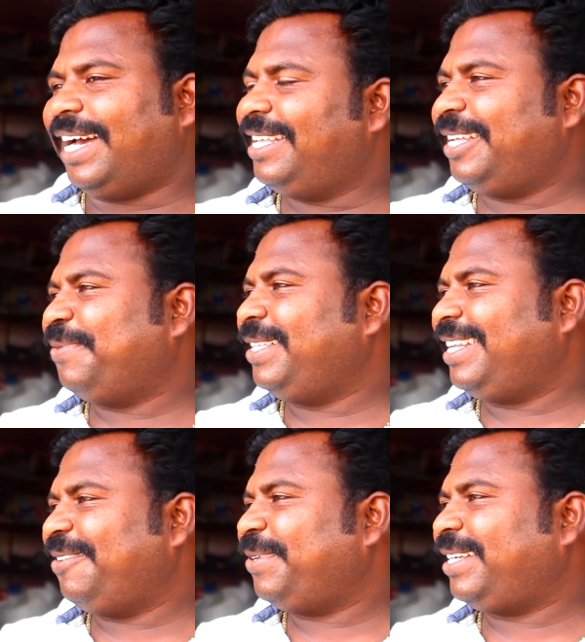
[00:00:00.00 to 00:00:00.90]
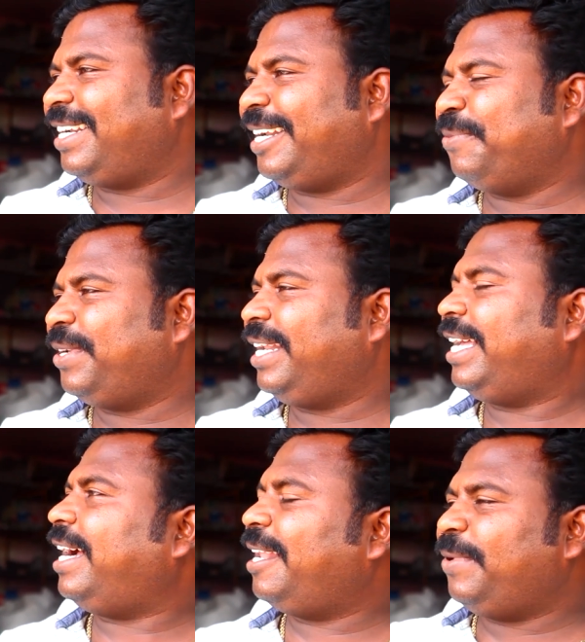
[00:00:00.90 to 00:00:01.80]
அதுதான் பார்த்தீங்கன்னா இப்போ இருக்க நடைமுறையில்
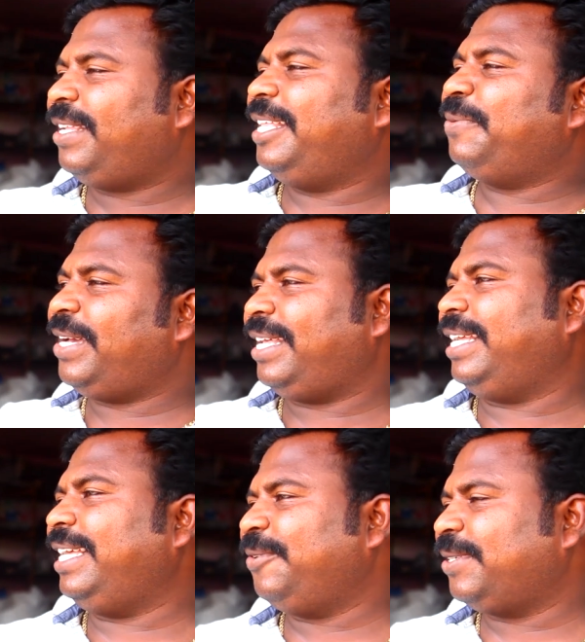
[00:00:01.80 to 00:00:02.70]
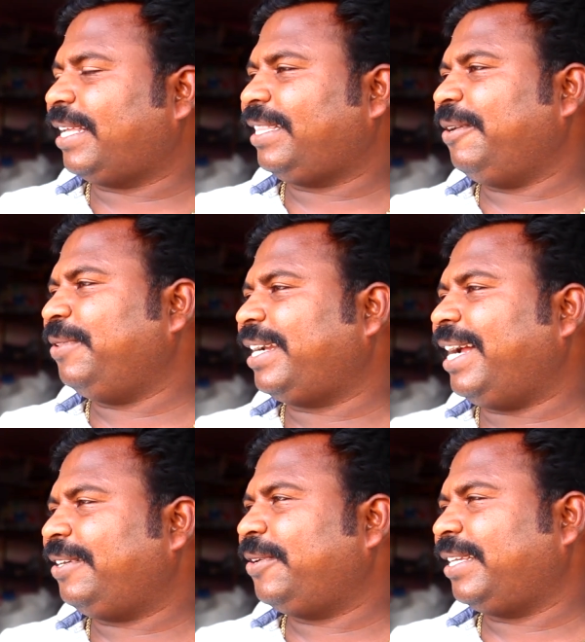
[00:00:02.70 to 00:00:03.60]
ஆனால் பார்த்தீங்கன்னா இது மாதிரி ஒரு சக்தியை வந்து
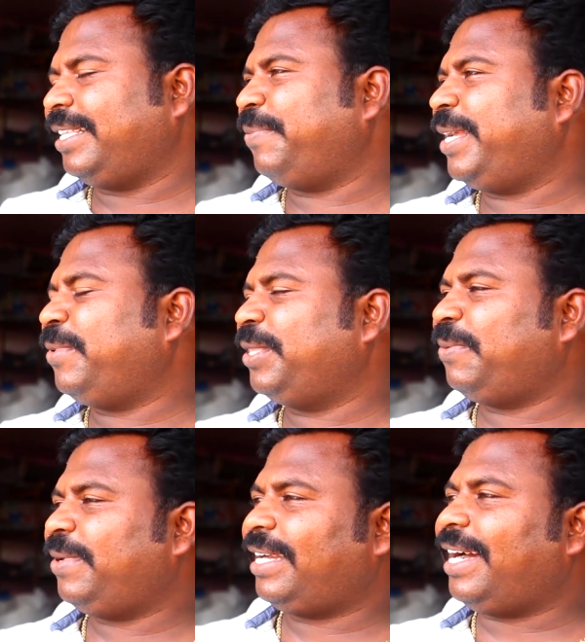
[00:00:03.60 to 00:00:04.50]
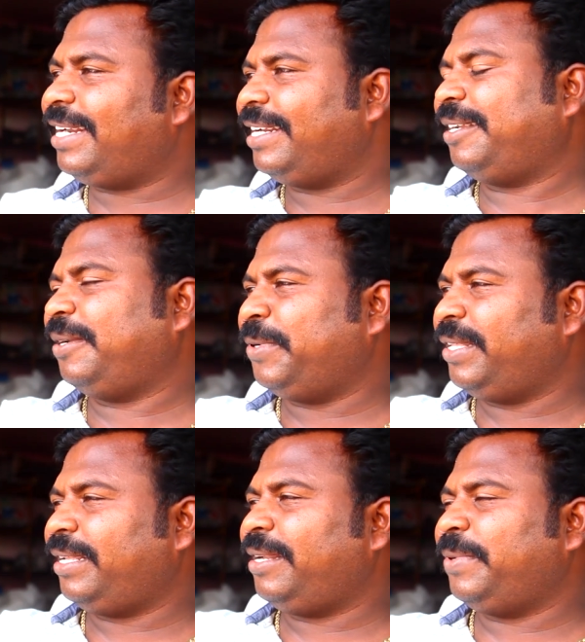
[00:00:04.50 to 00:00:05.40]
காட்டோட சக்தியை பயன்படுத்தினோம்னா காற்று இருக்கிற
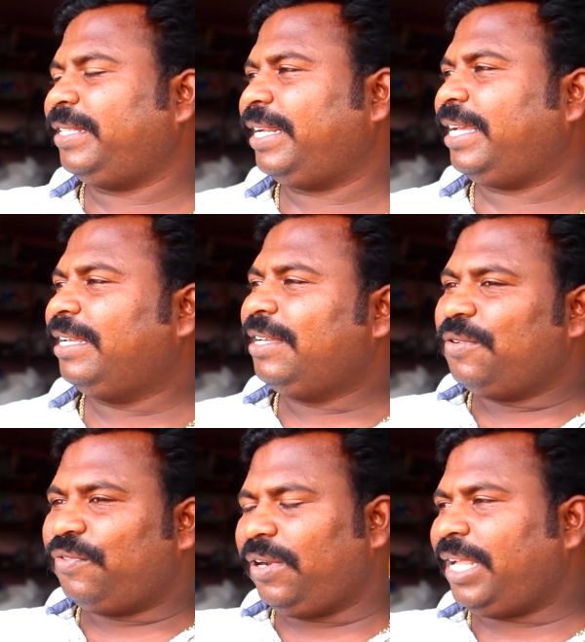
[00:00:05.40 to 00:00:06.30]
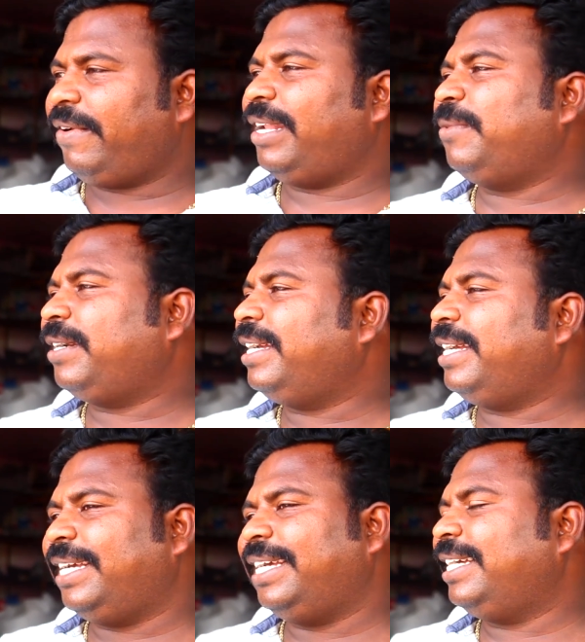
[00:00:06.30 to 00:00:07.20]
பகுதியில் பார்த்தீங்கன்னா ஃபுல்லாகவே நமக்கு
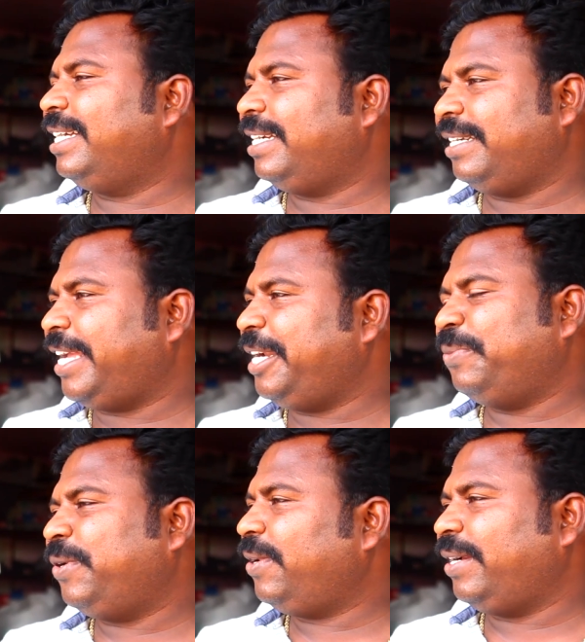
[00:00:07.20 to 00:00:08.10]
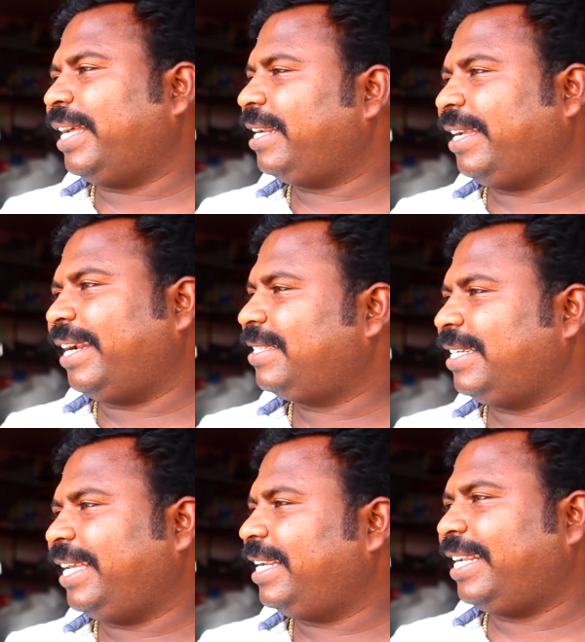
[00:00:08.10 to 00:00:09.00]
நைட்டும் பகலும் கரண்ட்
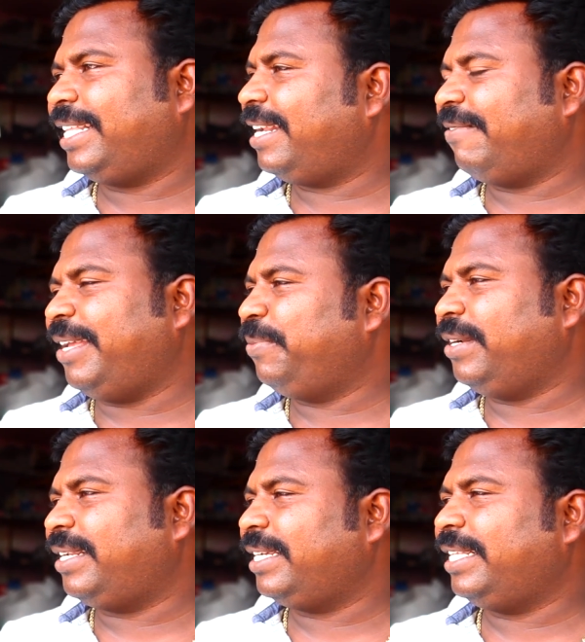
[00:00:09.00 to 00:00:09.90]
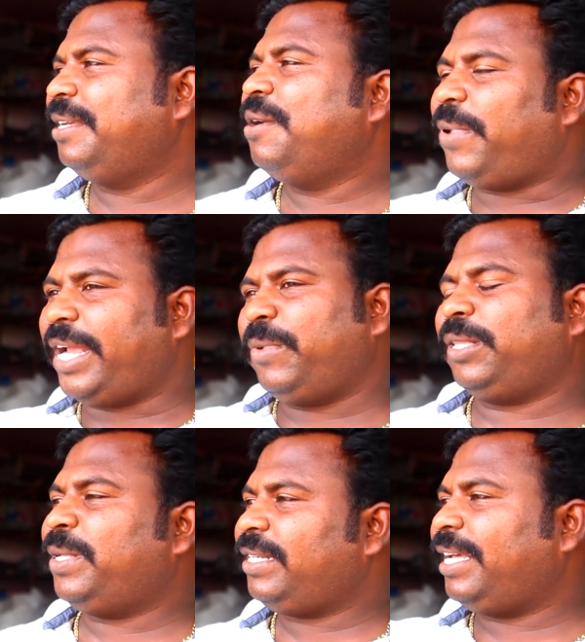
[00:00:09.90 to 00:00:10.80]
கிடச்சிக்கிட்டே இருக்கிறதுக்கான வாய்ப்புகள் இருக்குது
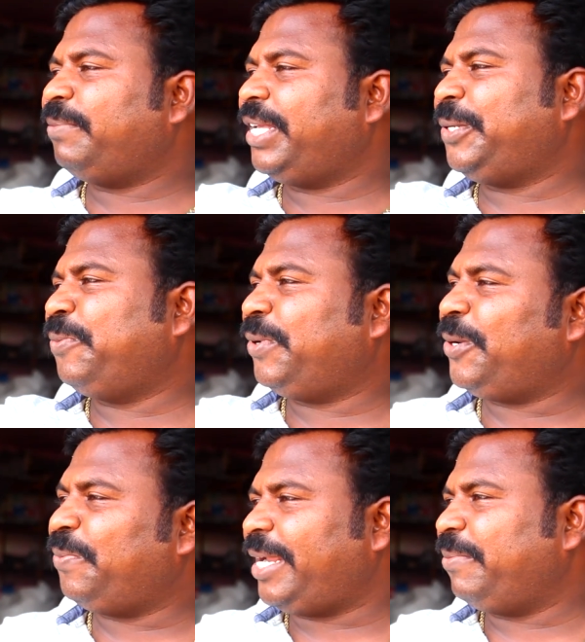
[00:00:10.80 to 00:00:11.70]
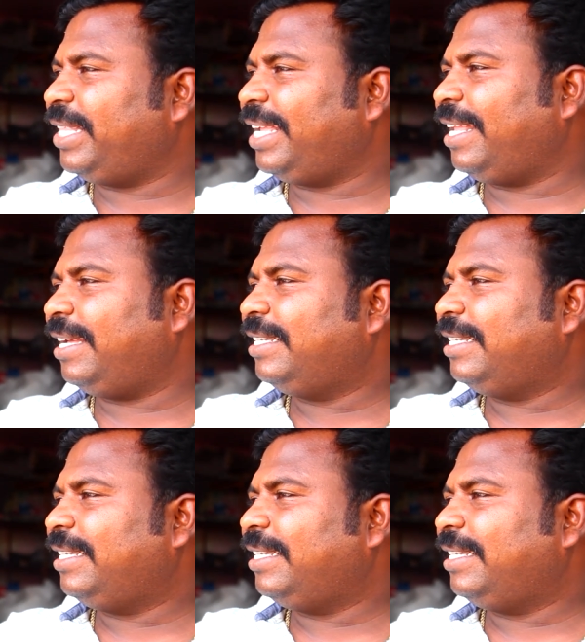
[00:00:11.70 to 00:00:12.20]
பயன்படுத்த பார்த்தீங்கன்னா நம்ம இரவும் பகலும் பயன்படுத்திக்கலாம்